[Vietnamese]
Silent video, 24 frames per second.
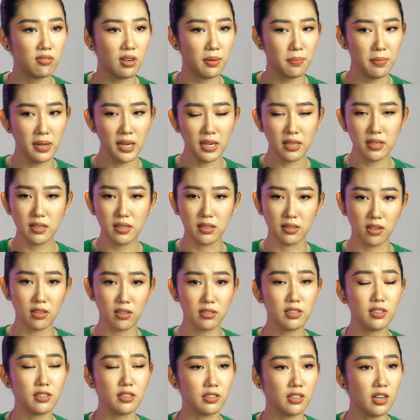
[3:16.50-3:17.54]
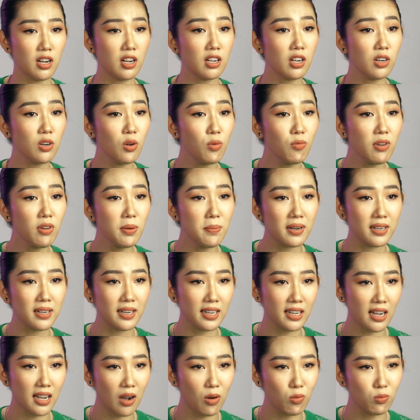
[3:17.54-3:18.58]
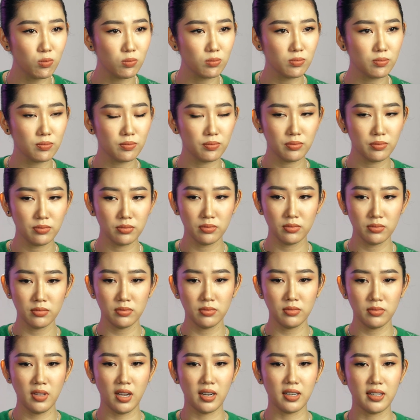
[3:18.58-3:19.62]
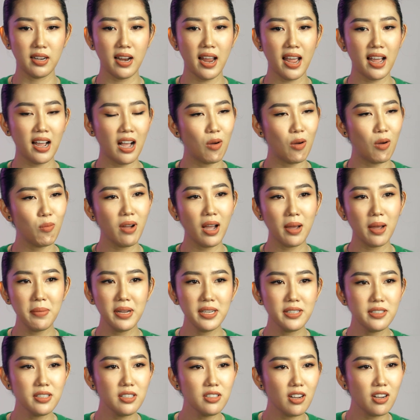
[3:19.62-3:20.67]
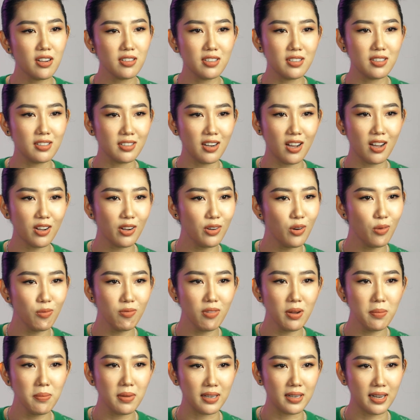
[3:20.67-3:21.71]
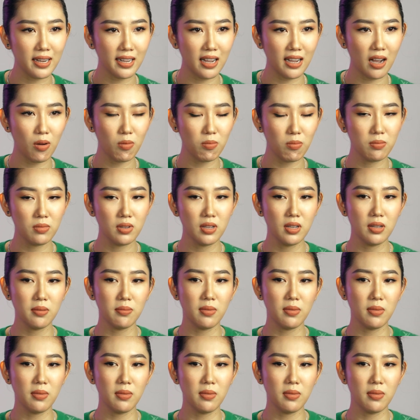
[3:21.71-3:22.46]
và biết được con đường đó có đúng với mình hay không thực ra không ai biết trước con đường đó có đúng với mình hay không